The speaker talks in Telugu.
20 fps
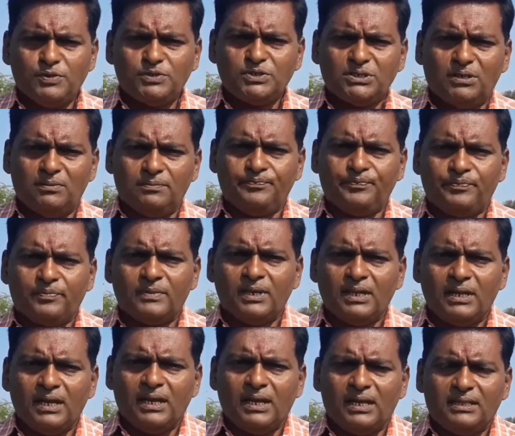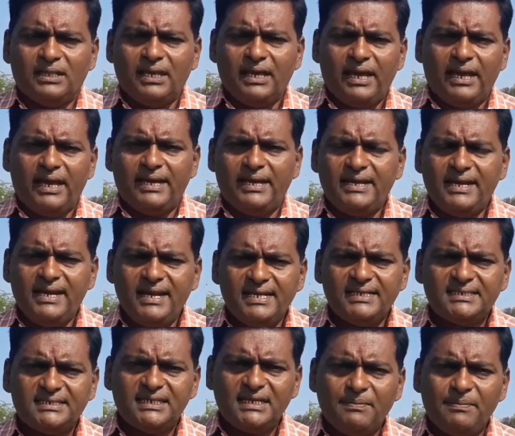ఒక పుస్తకం దే
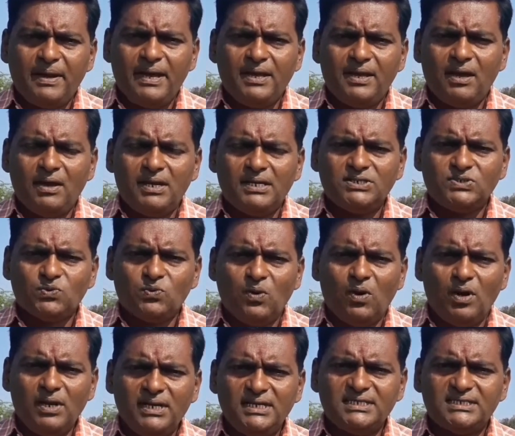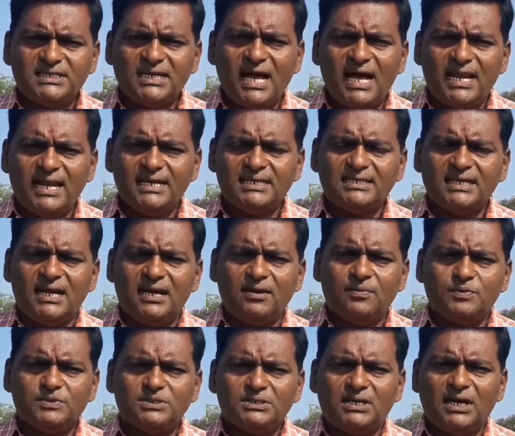ఇండియన్ హిస్టరీ బై ఇట్స్ ఓన్ హిస్టారియన్స్
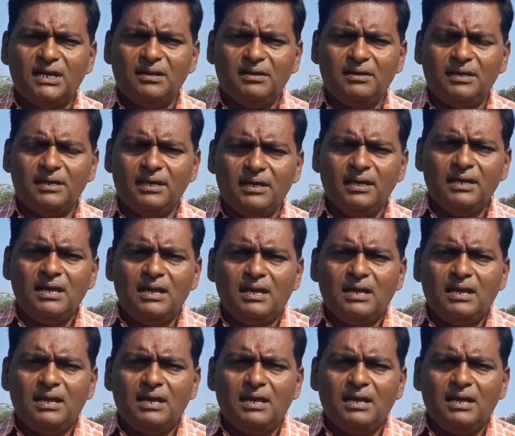అనే పుస్తకాలు